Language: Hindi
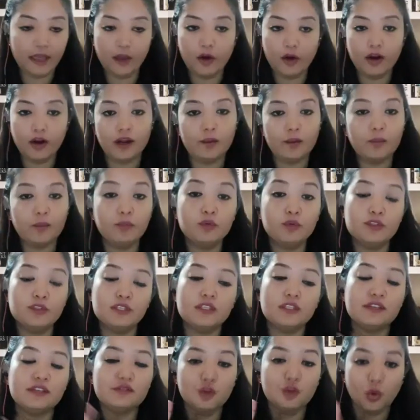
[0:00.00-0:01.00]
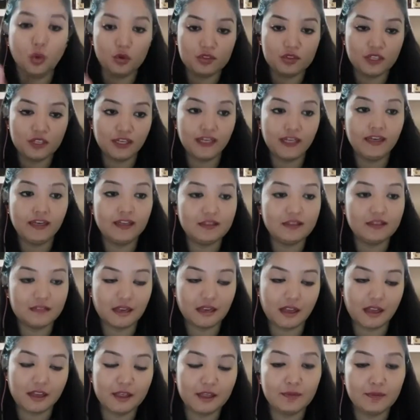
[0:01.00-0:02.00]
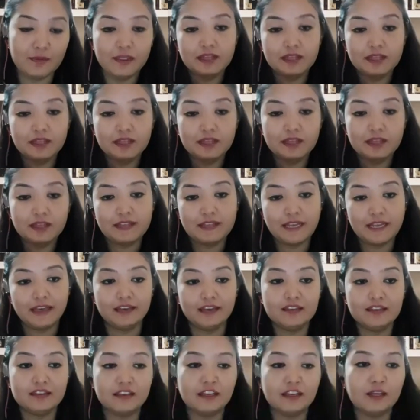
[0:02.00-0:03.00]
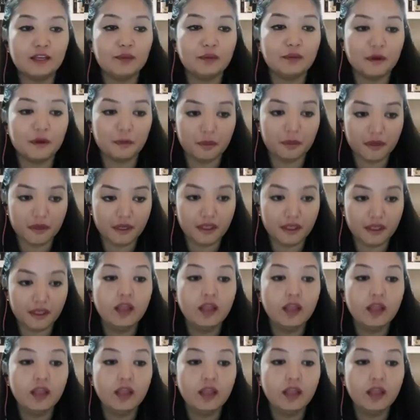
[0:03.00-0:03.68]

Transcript: है और अब मुझे सिर्फ दो स्क्रीन नजर आ रही है मतलब सेकंड स्क्रीन पर भी